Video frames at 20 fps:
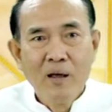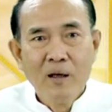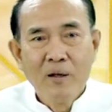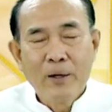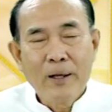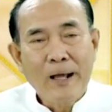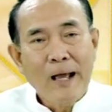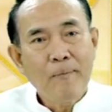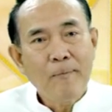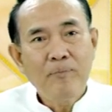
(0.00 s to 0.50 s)

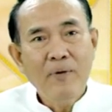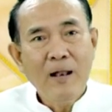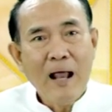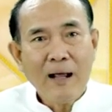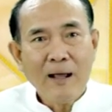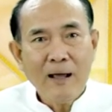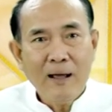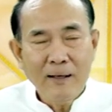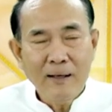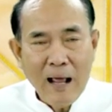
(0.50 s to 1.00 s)
นะครับ ลั
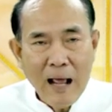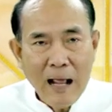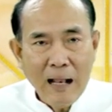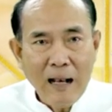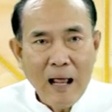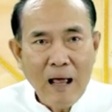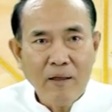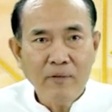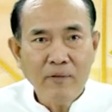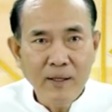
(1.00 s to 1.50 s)
คนา
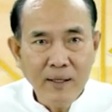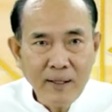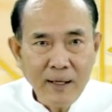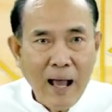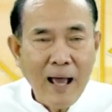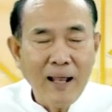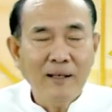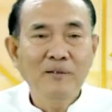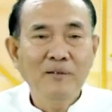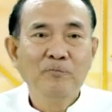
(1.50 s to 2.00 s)
ราศี
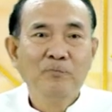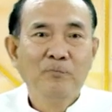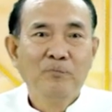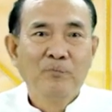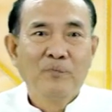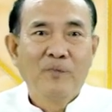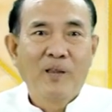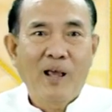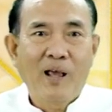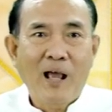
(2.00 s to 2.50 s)
กัน
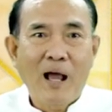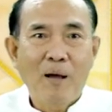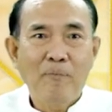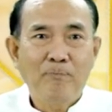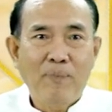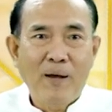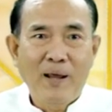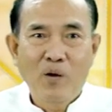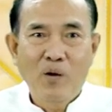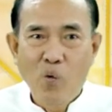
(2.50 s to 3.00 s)
นะครับ
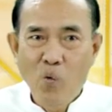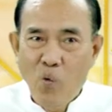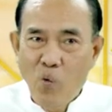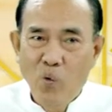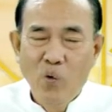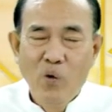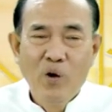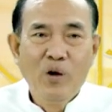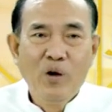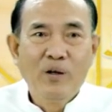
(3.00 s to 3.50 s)
ไปดู
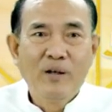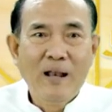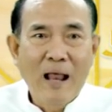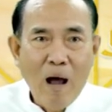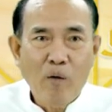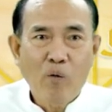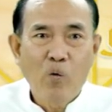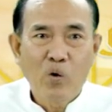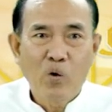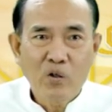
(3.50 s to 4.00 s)
ดา
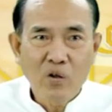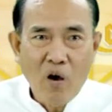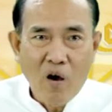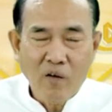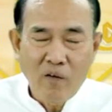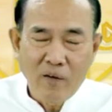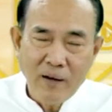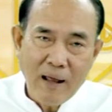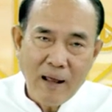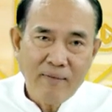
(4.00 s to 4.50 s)
วโคจร
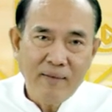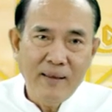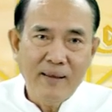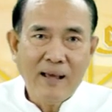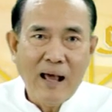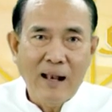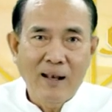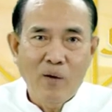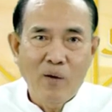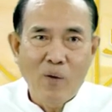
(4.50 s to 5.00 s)
ของราศี
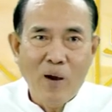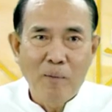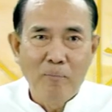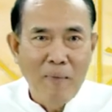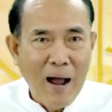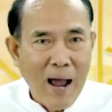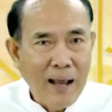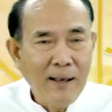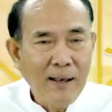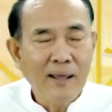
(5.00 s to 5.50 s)
กันเลยว่า
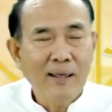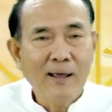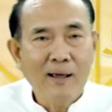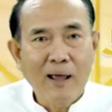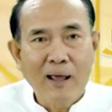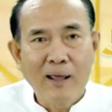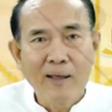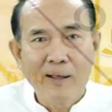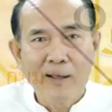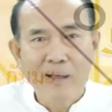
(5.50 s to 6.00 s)
มาได้ยัง
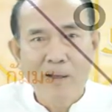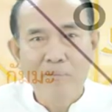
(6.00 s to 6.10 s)
ไงนะครั